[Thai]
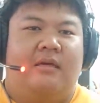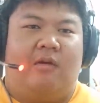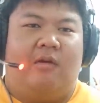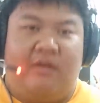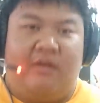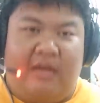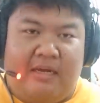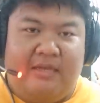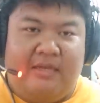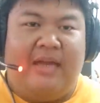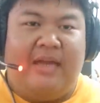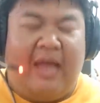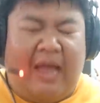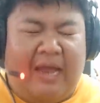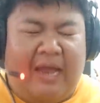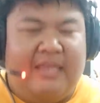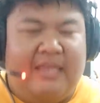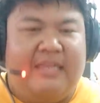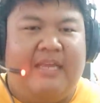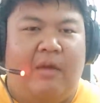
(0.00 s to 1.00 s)
ค่อนข้างฮือฮา
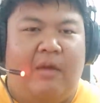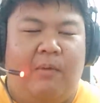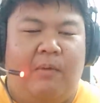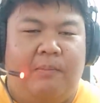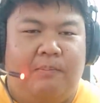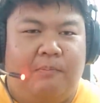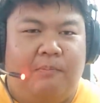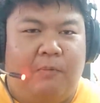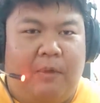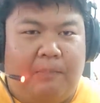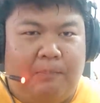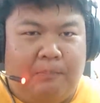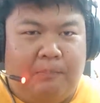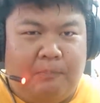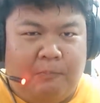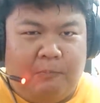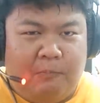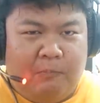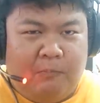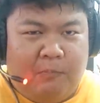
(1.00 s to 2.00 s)
เลยเดียวว่าว่า
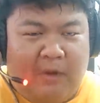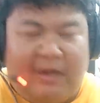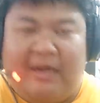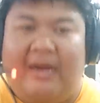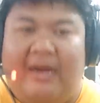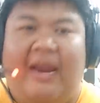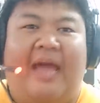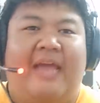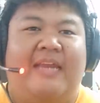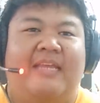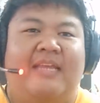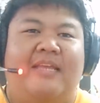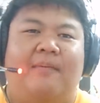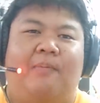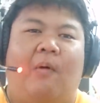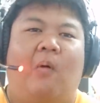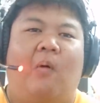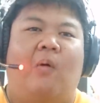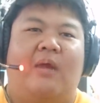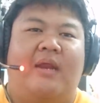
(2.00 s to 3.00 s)
ว่าใครที่จะ
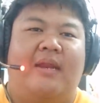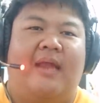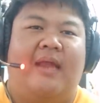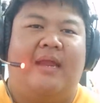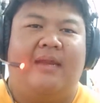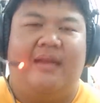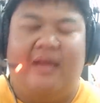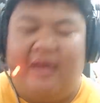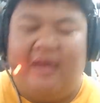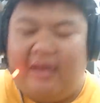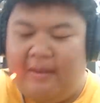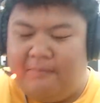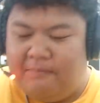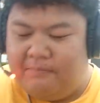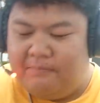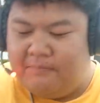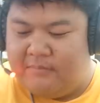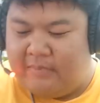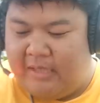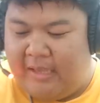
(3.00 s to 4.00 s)
โผล่ในนั้นนะครับ
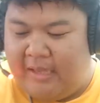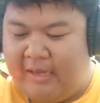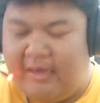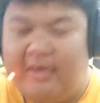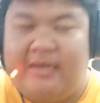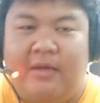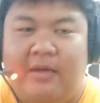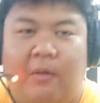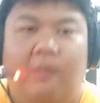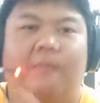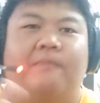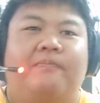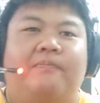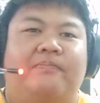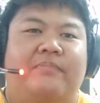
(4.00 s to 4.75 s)
นะก็เดี๋ยว